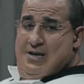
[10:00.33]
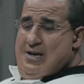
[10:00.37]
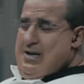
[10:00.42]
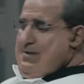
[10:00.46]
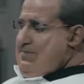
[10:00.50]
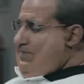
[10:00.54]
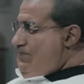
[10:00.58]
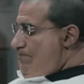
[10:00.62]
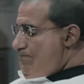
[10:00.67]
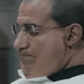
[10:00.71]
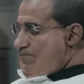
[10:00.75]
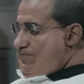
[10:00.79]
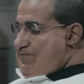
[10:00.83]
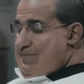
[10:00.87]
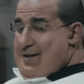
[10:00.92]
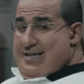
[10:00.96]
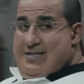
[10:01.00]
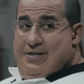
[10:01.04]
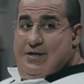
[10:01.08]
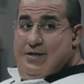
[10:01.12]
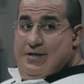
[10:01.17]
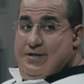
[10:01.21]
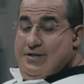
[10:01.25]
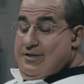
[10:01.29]
بلين
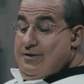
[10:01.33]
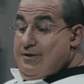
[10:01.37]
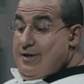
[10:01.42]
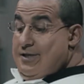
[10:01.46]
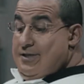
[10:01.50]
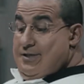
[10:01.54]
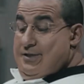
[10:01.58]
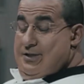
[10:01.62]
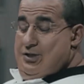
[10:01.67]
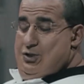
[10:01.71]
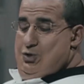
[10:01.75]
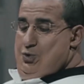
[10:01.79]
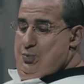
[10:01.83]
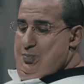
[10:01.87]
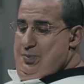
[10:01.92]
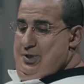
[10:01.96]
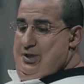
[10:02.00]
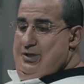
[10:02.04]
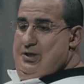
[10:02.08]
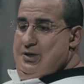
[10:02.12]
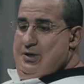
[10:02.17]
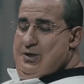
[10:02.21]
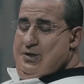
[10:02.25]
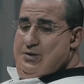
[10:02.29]
ماجي سيمانستي
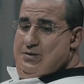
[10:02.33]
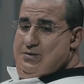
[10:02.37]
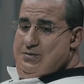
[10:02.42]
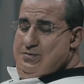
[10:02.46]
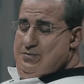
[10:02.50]
ستوبيد